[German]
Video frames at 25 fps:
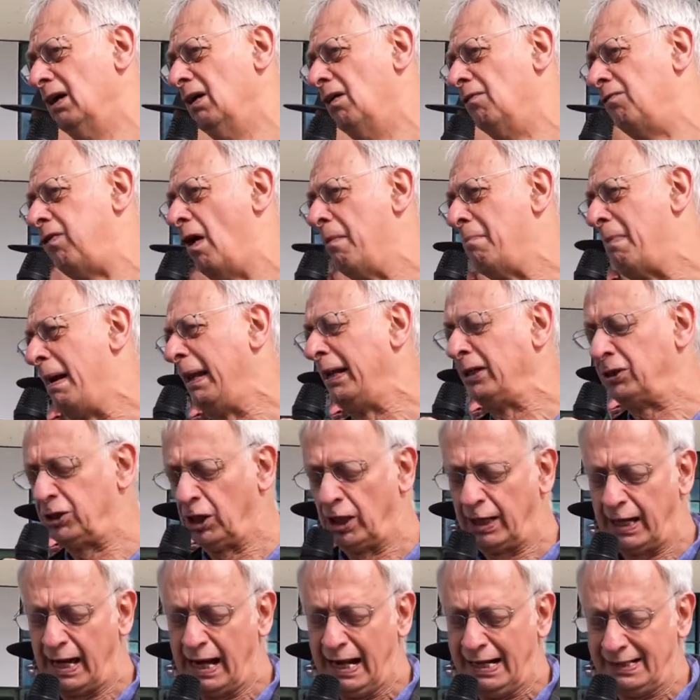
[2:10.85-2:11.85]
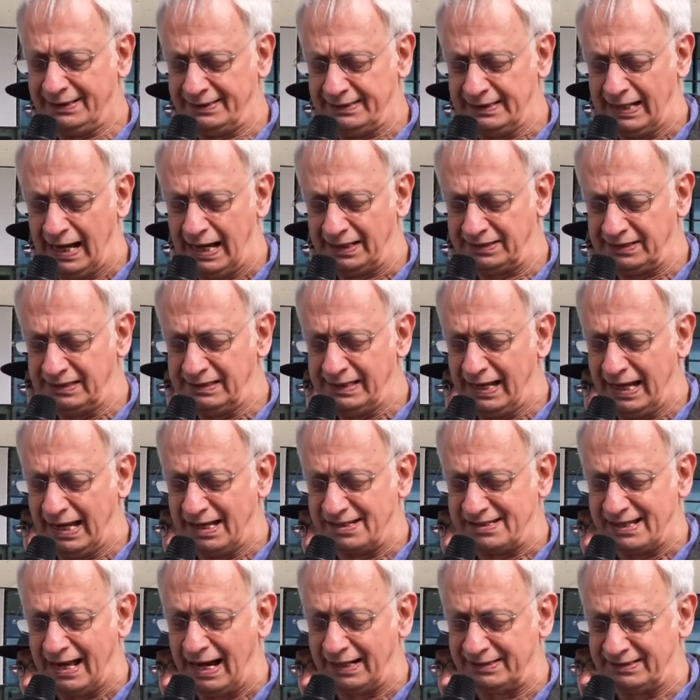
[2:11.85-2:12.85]
von Managern gehalten hat, in der er
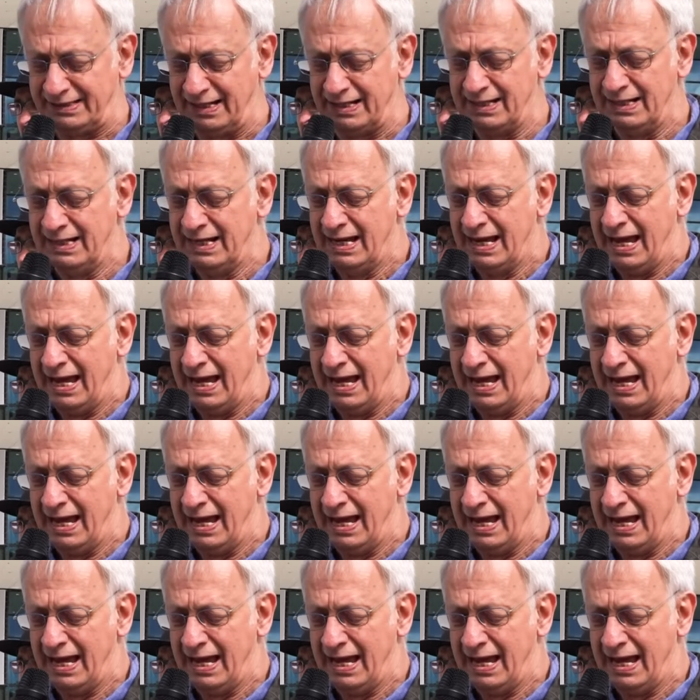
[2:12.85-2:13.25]
sagte,